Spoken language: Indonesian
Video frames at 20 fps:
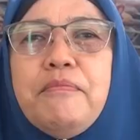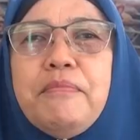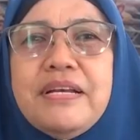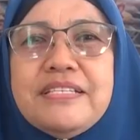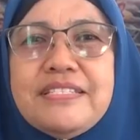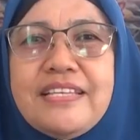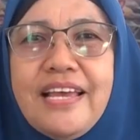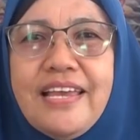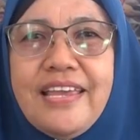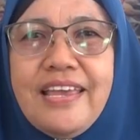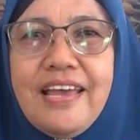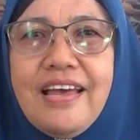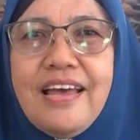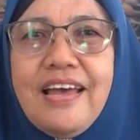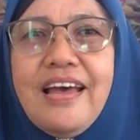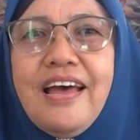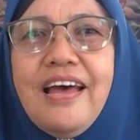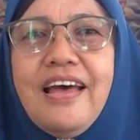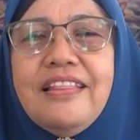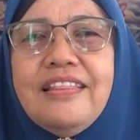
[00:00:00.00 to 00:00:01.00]
Nama saya
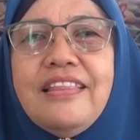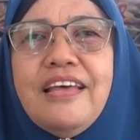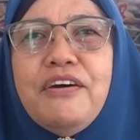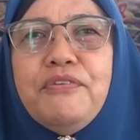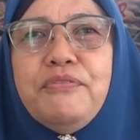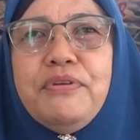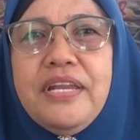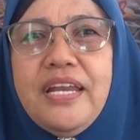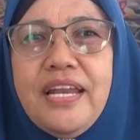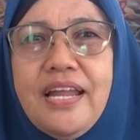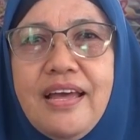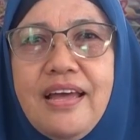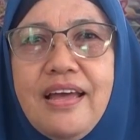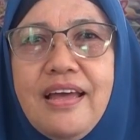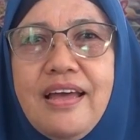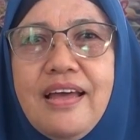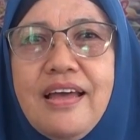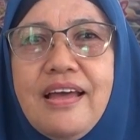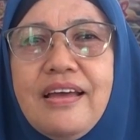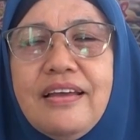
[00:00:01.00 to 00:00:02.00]

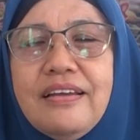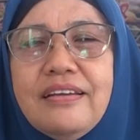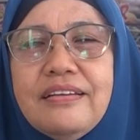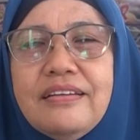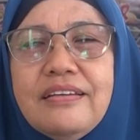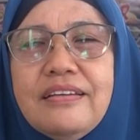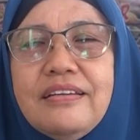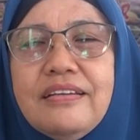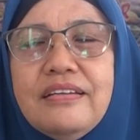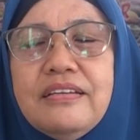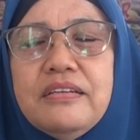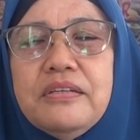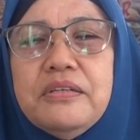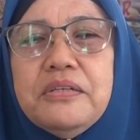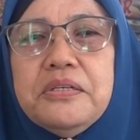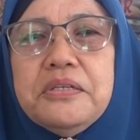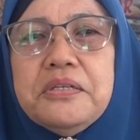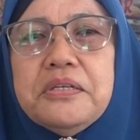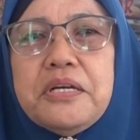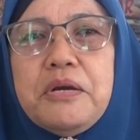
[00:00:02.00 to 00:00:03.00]
Dawina,
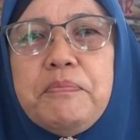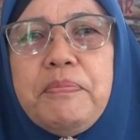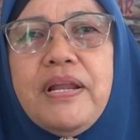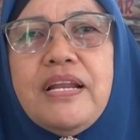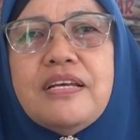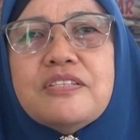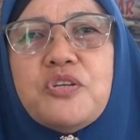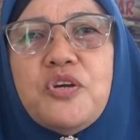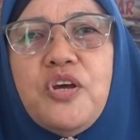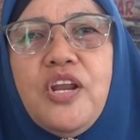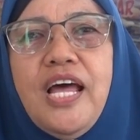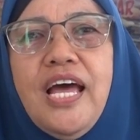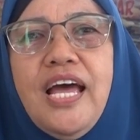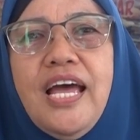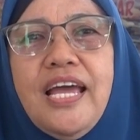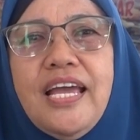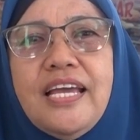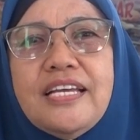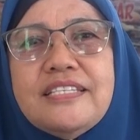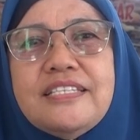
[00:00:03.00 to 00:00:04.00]
Kepala
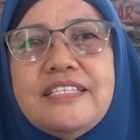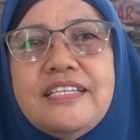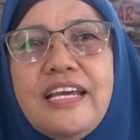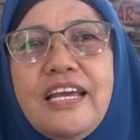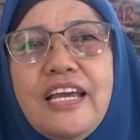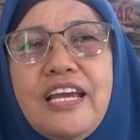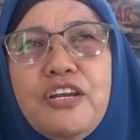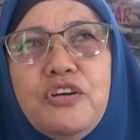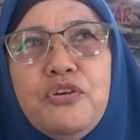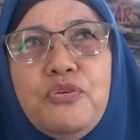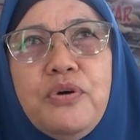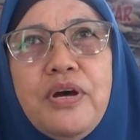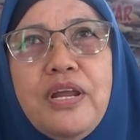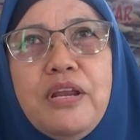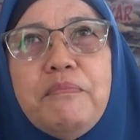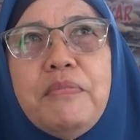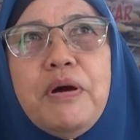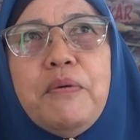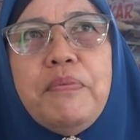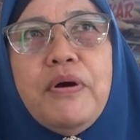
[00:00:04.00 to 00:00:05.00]
Sekolah SDN
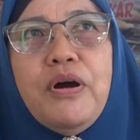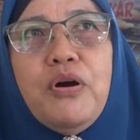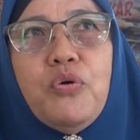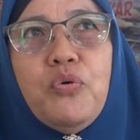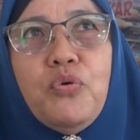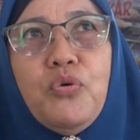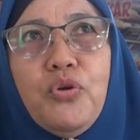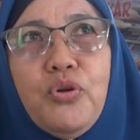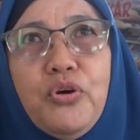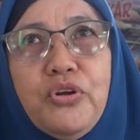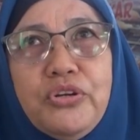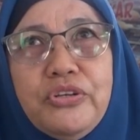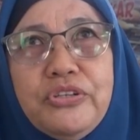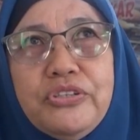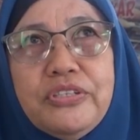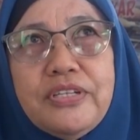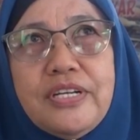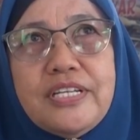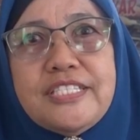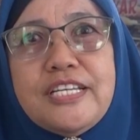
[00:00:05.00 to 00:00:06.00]
2 Lemah Bangkulon,
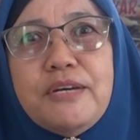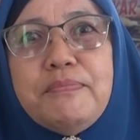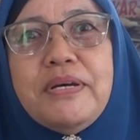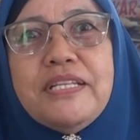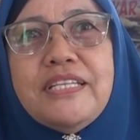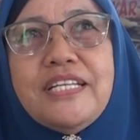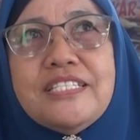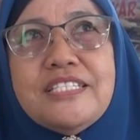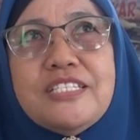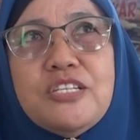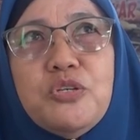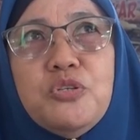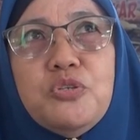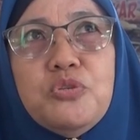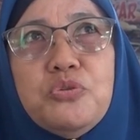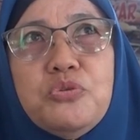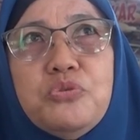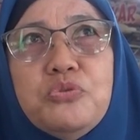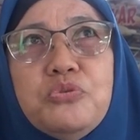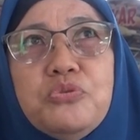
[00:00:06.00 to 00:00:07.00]
Kecamatan
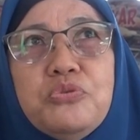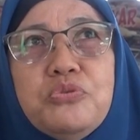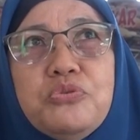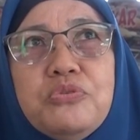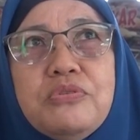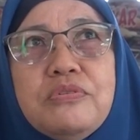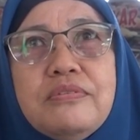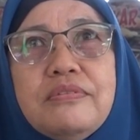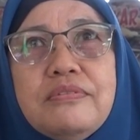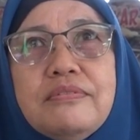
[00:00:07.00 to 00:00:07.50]
Simanjuru.